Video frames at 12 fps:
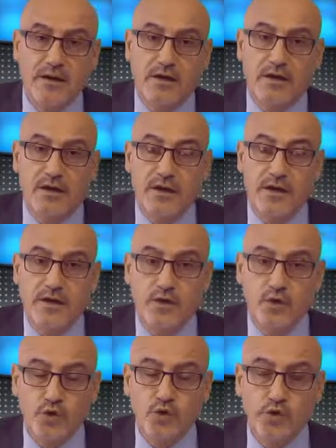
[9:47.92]
e,
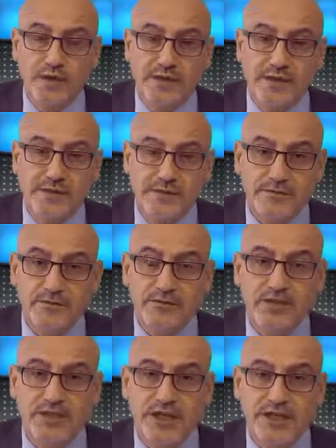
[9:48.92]
hükümetin
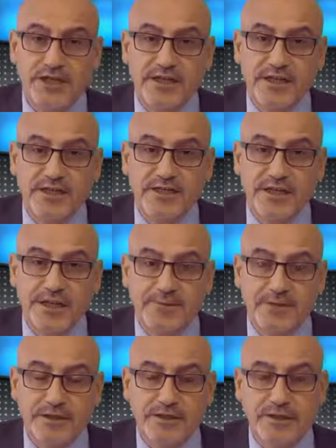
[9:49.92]
Türkiye genelinde
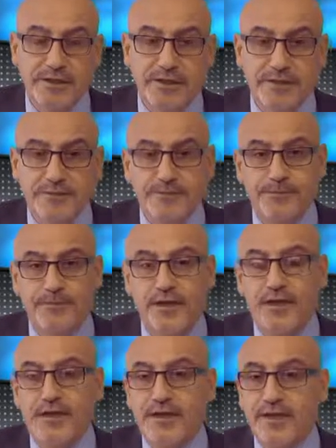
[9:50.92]
yaptıkları
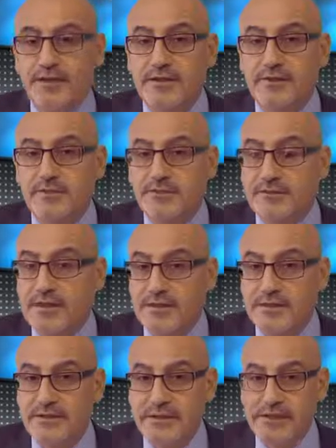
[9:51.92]

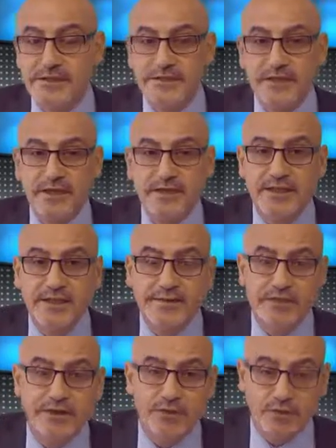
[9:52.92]
yatırımlarının yanında
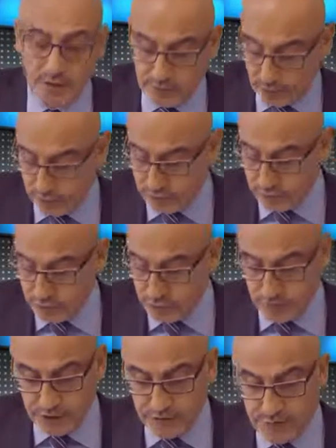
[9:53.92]
devede kulak olduğunu
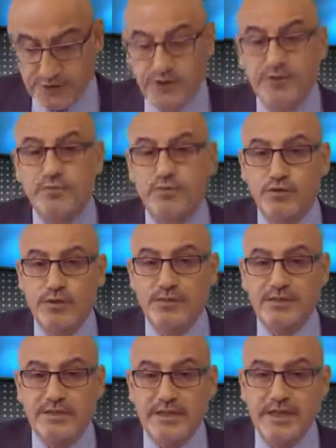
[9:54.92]
söylemiştik. Bu da
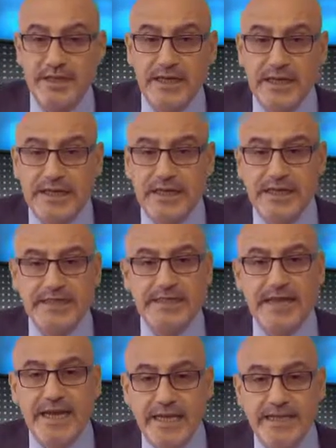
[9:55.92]
bizi
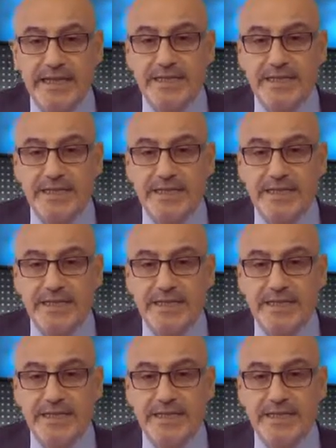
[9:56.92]
teyit